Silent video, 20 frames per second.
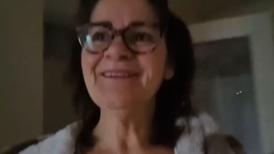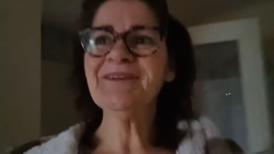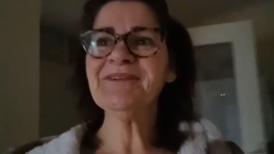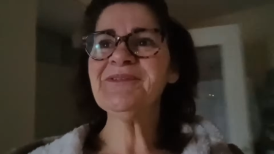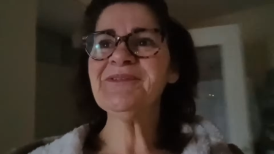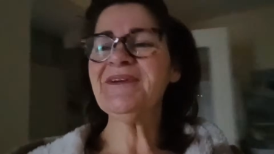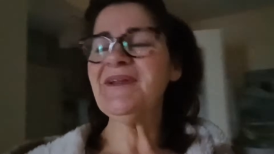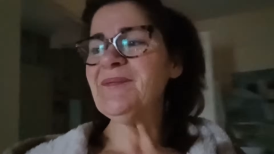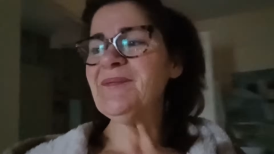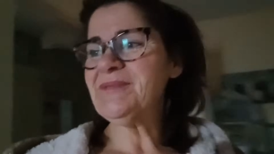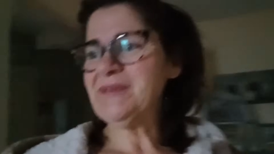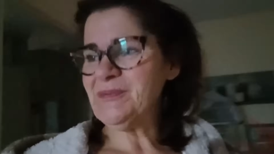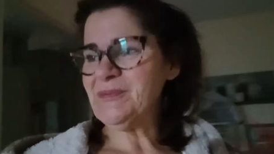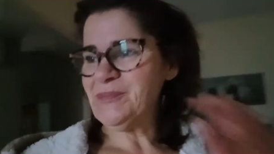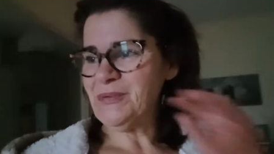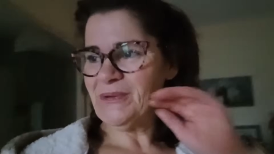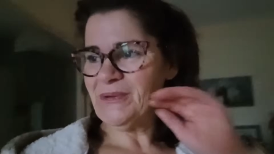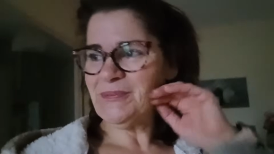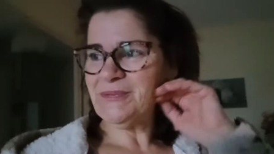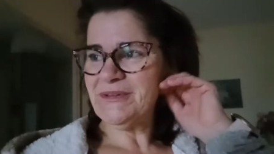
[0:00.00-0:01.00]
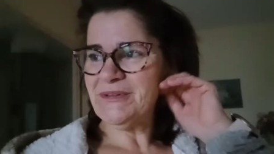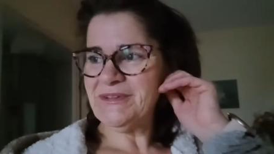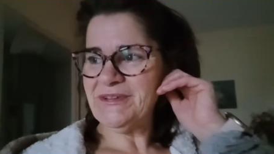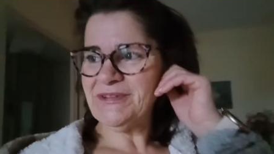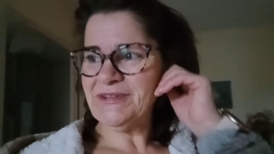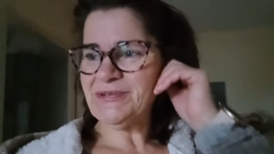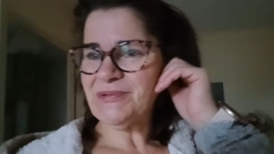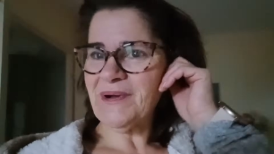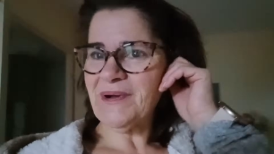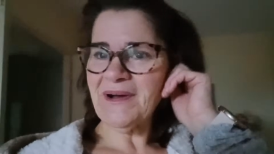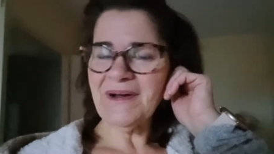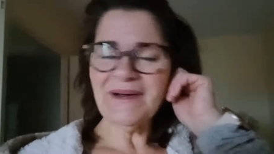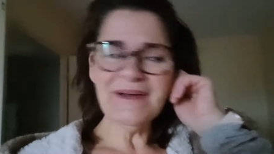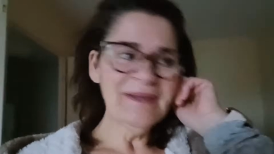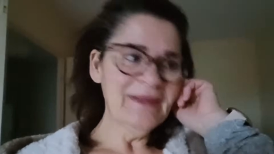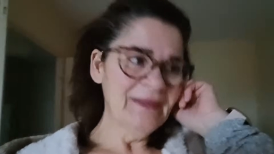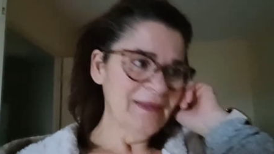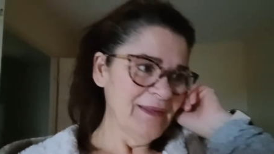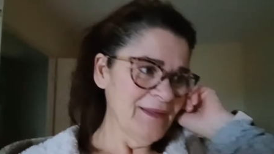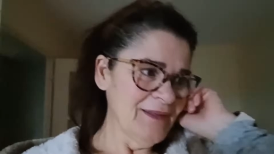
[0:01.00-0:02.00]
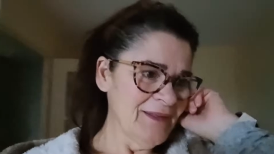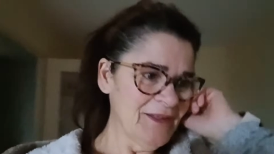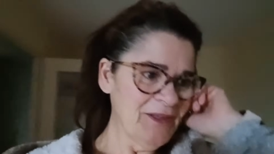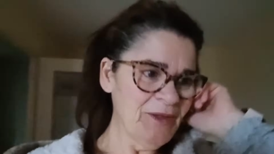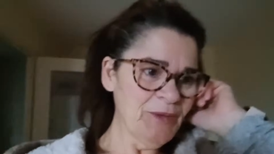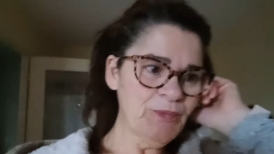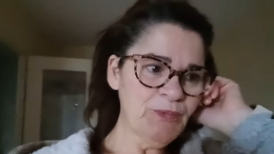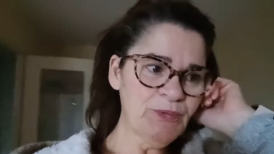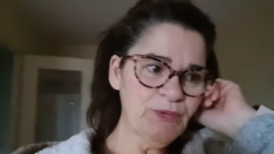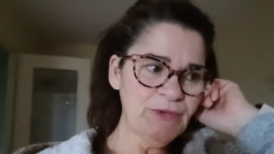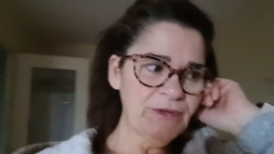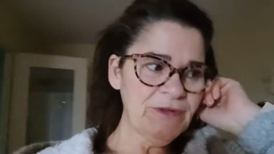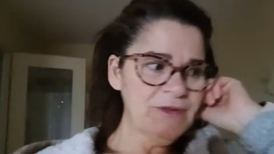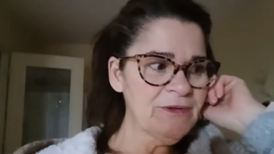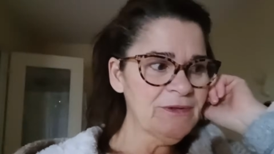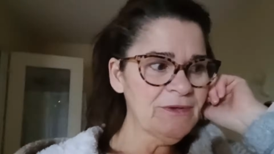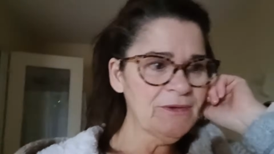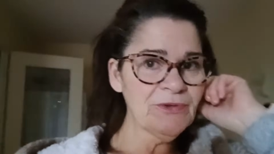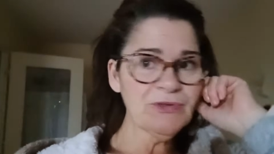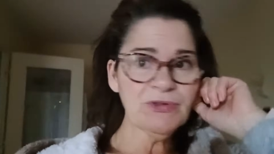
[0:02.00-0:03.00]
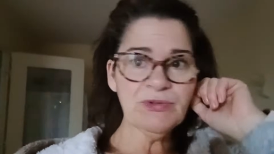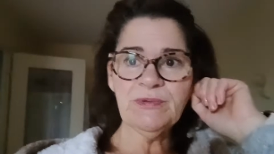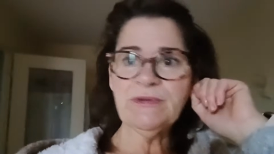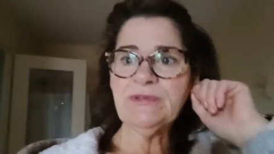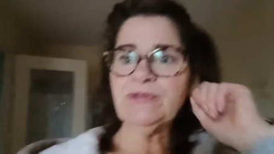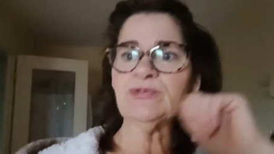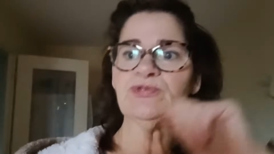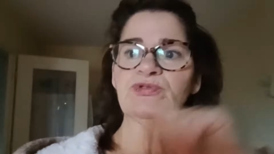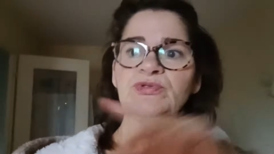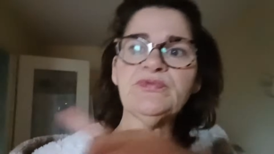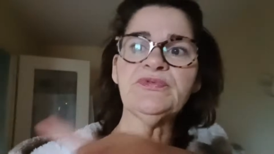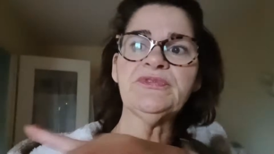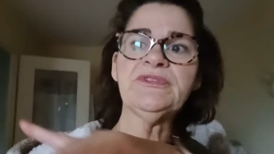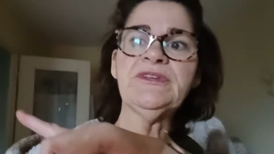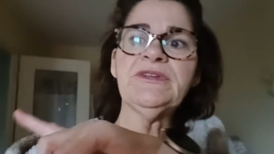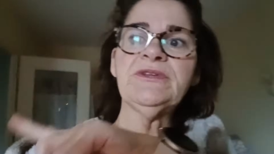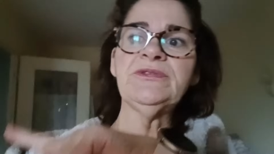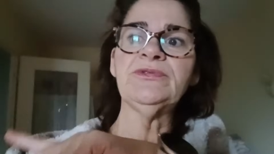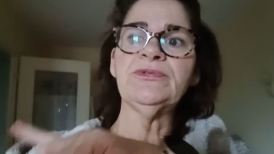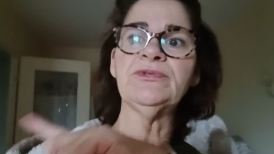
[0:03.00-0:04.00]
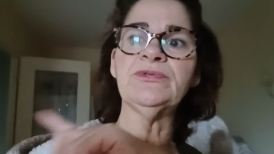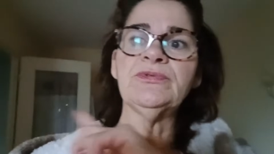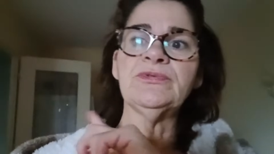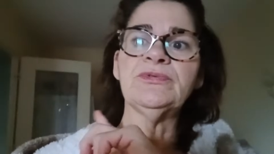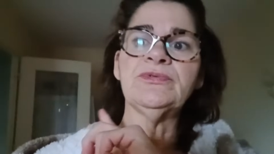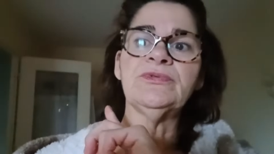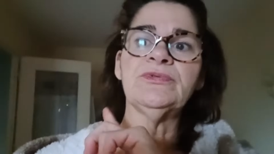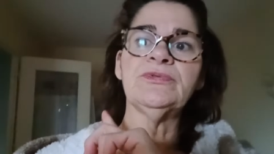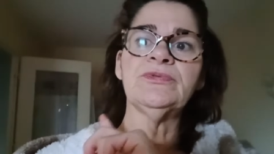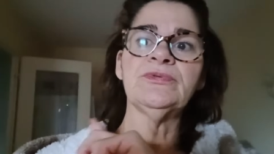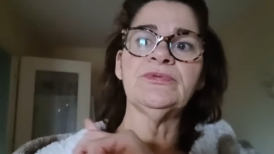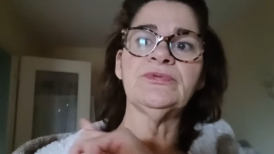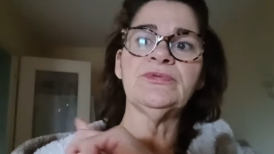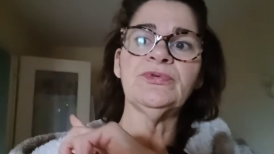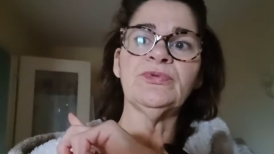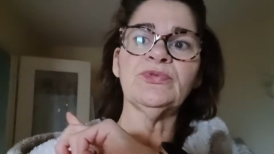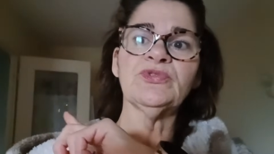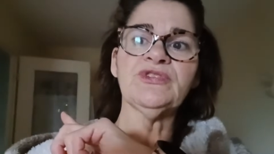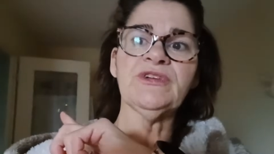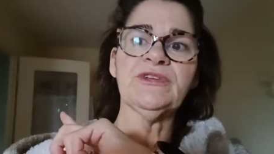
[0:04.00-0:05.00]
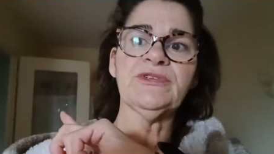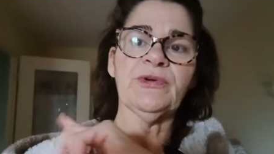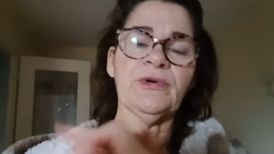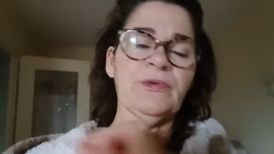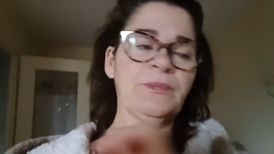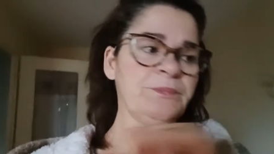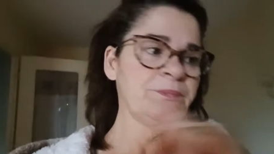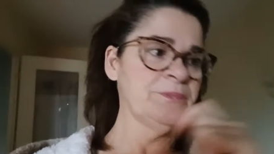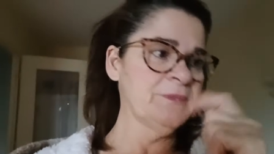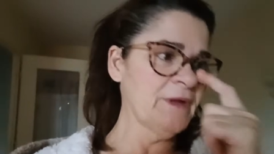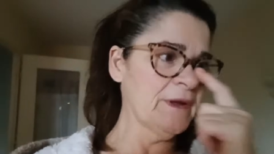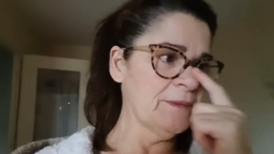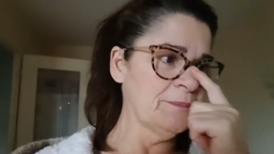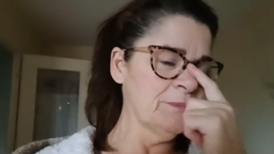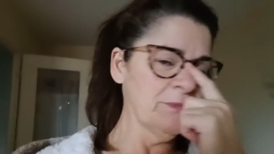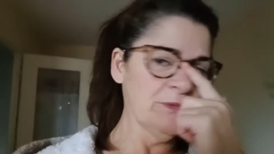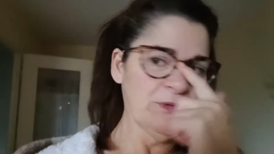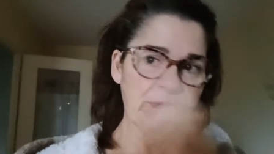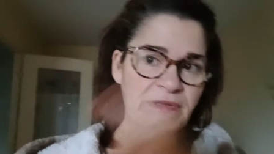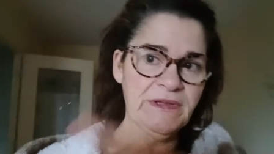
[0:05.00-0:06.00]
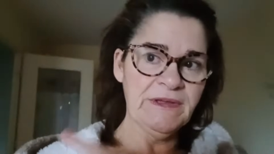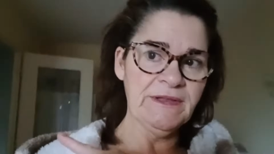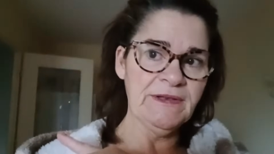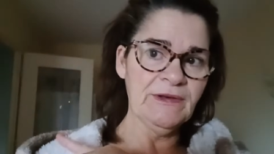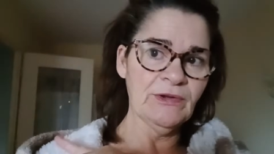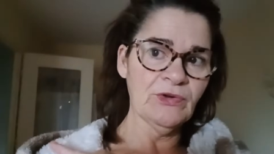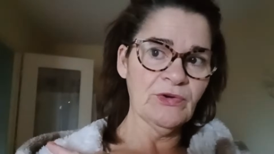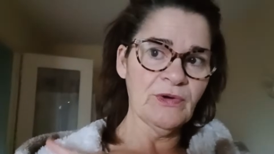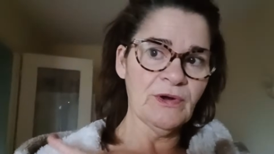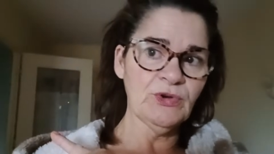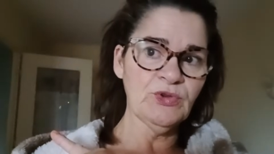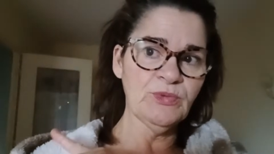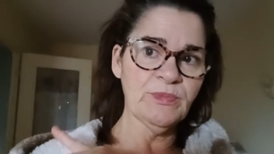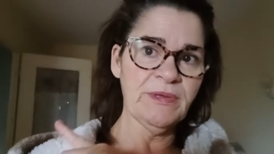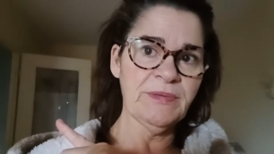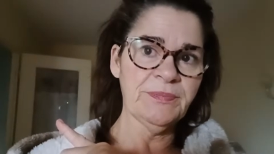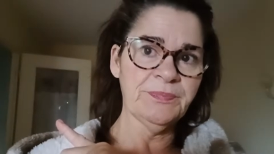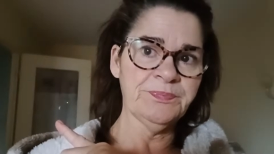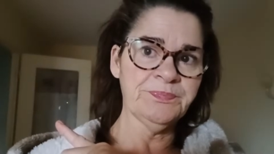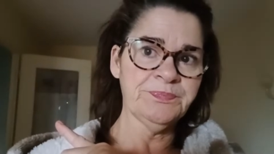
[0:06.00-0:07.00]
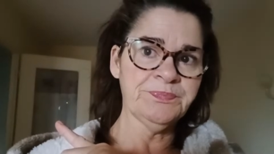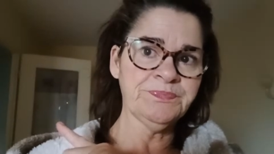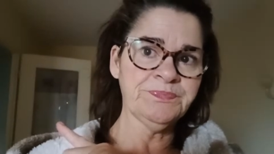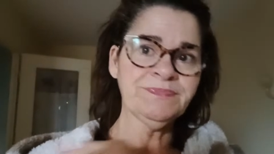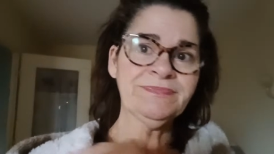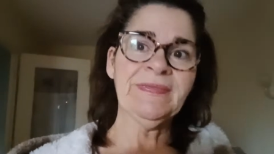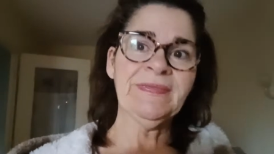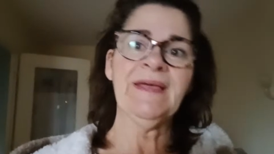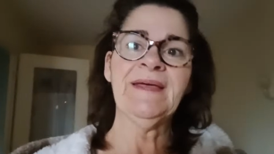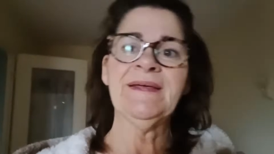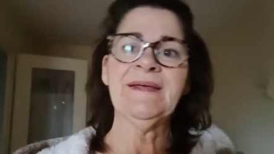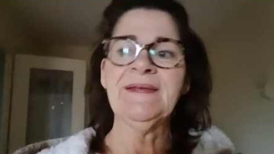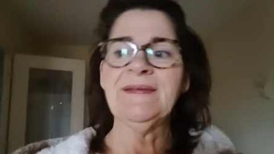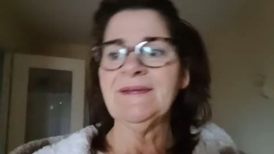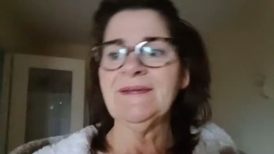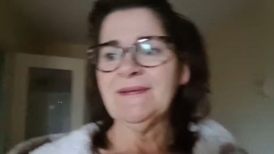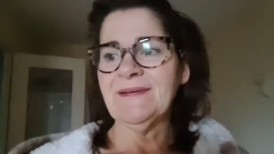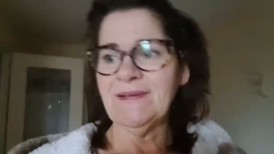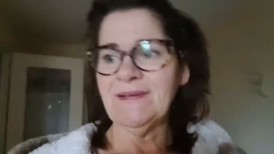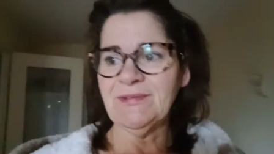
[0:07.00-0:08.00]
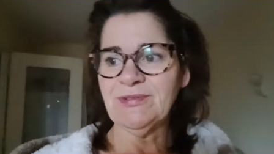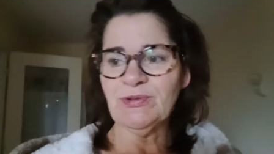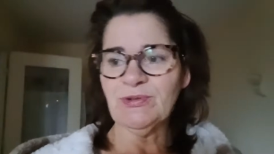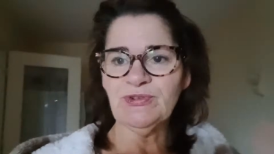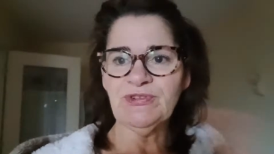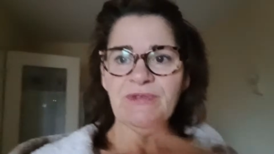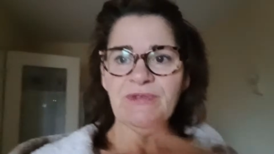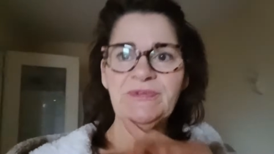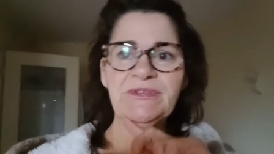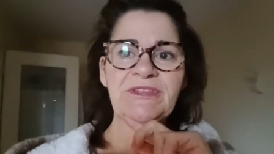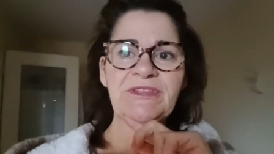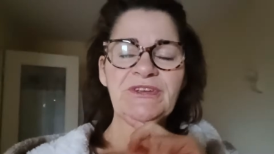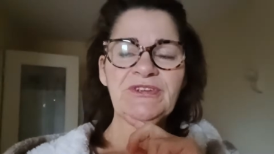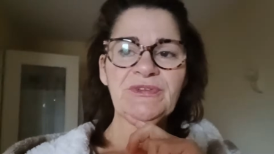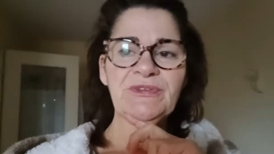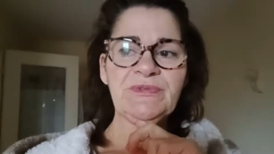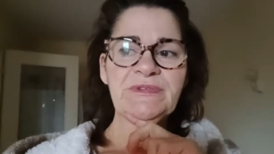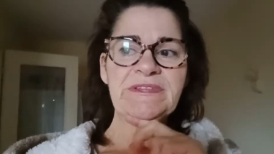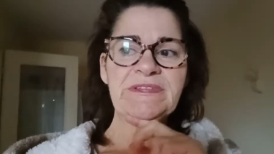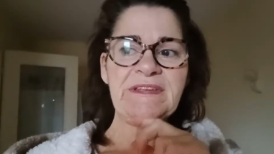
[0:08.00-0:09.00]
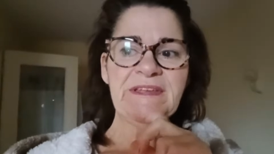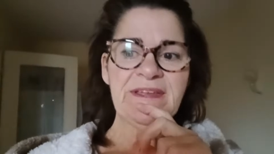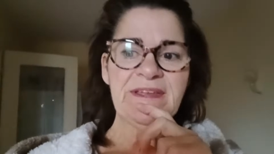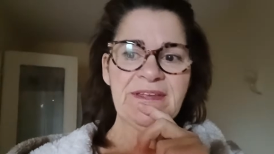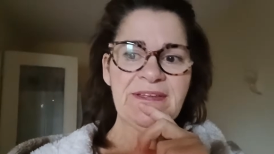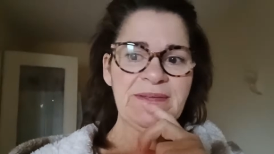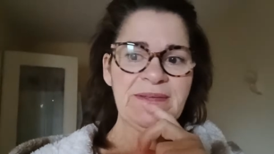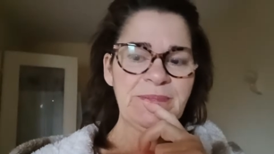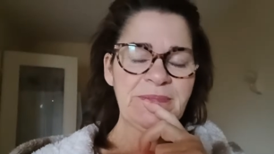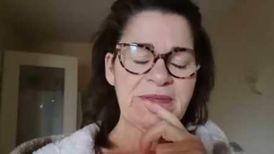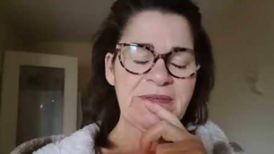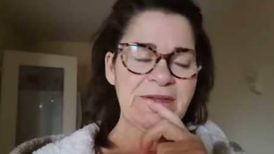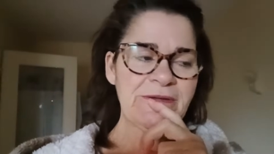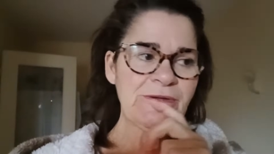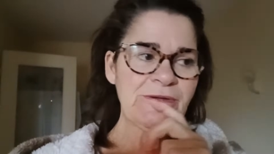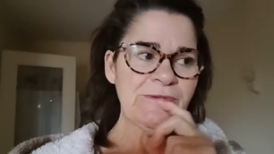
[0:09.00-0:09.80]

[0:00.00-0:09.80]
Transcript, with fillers: donc voilà un petit peu les petites histoires. Et puis euh, ensuite, je finis de le congélateur. Ah, oui, il est encore allumé. Parce que j'ai vidé, j'ai vidé, mais